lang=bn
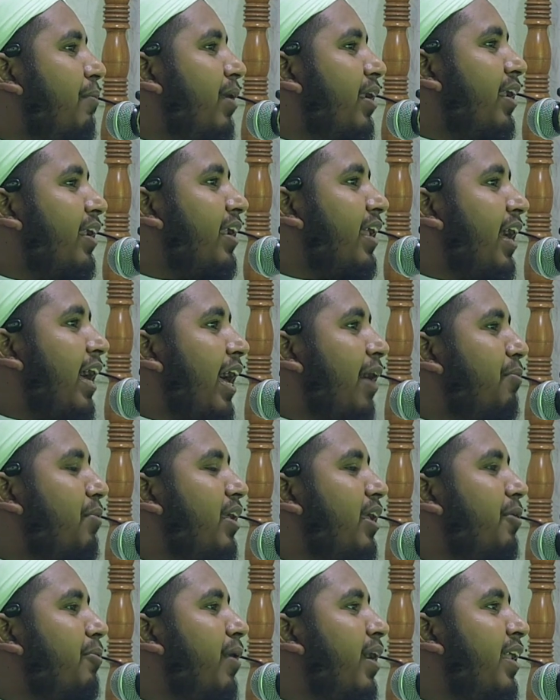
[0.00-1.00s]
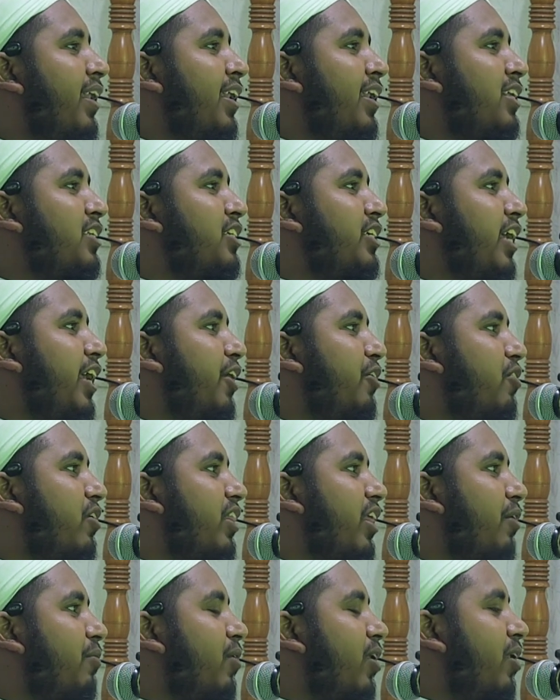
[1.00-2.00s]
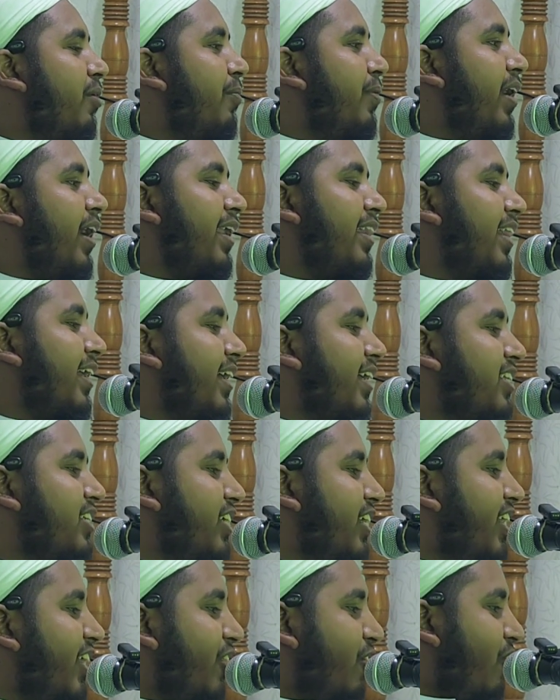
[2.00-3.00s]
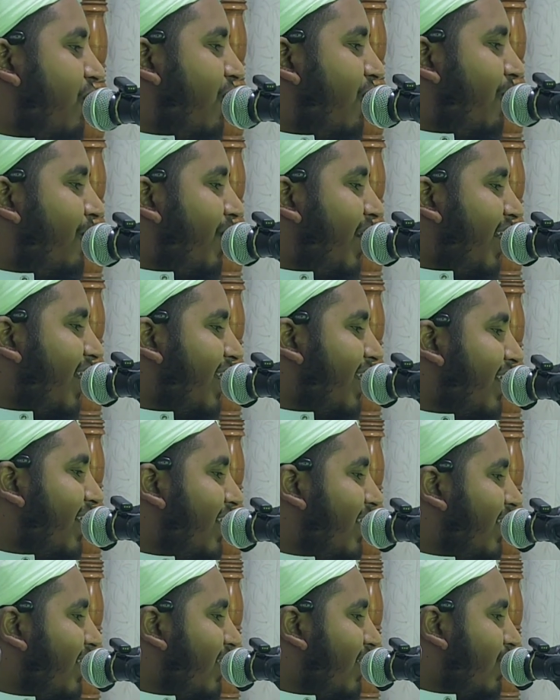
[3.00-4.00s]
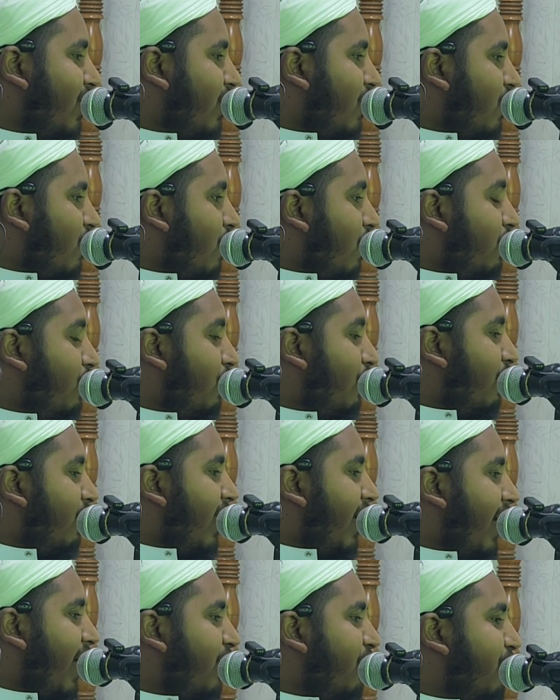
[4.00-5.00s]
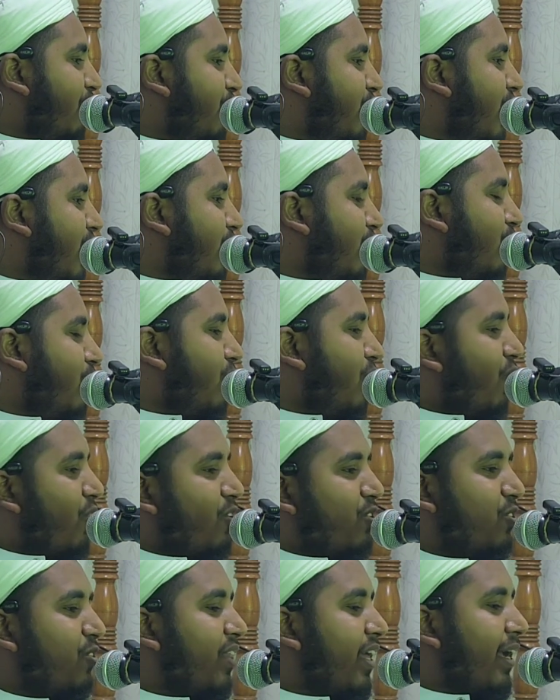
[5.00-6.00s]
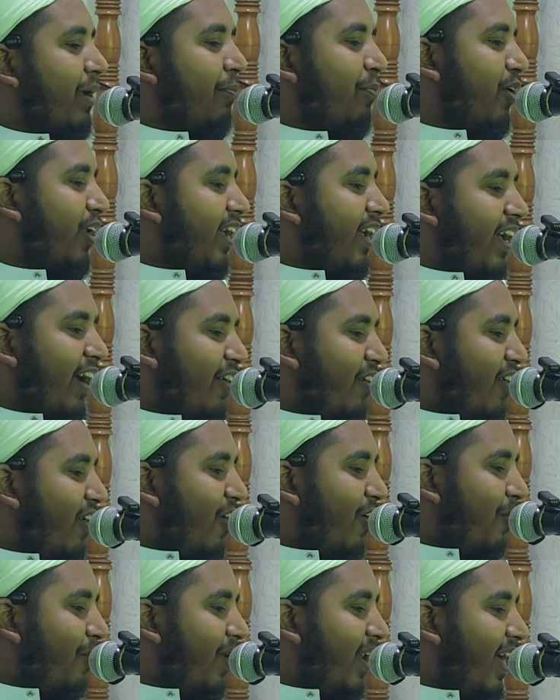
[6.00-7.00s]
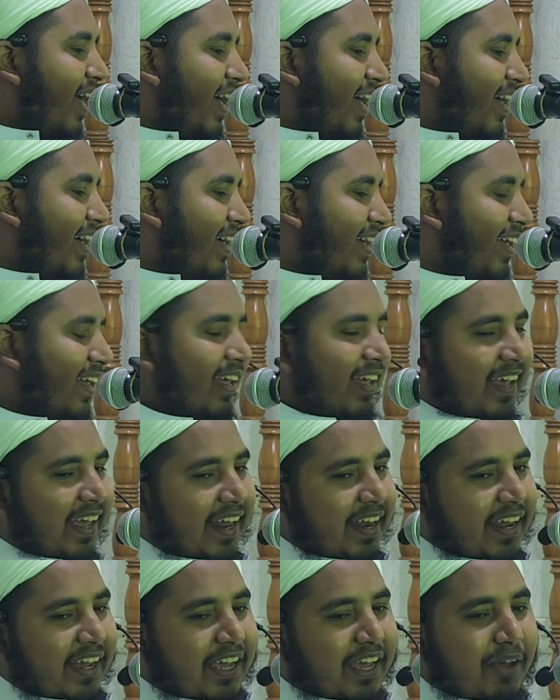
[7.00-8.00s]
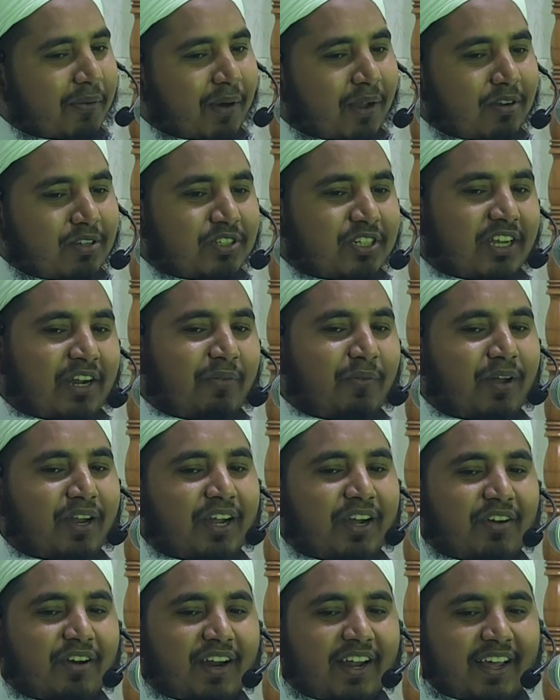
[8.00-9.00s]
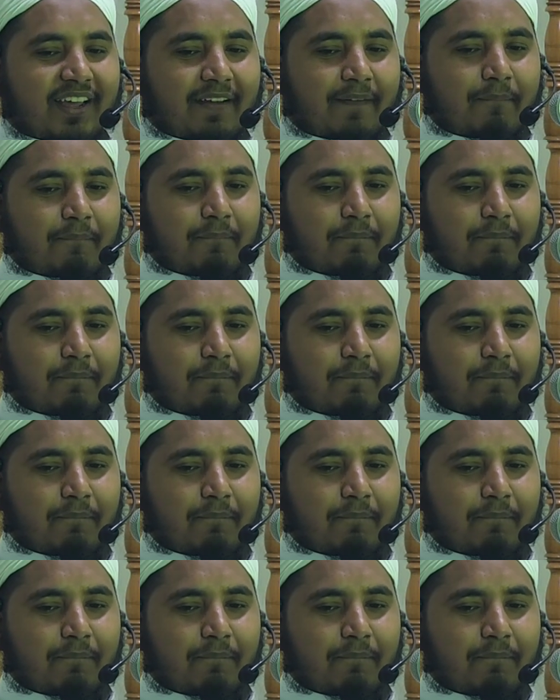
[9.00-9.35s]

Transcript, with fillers: আমান্না আমি ঈমান এনেছি এই কথা বলবে আর তাকে ছেড়ে দেওয়া হবে ওয়া হুম লা ইফতানুন অথচ তাকে পরীক্ষা করা হবে না এটা কি মানুষেরা মনে করে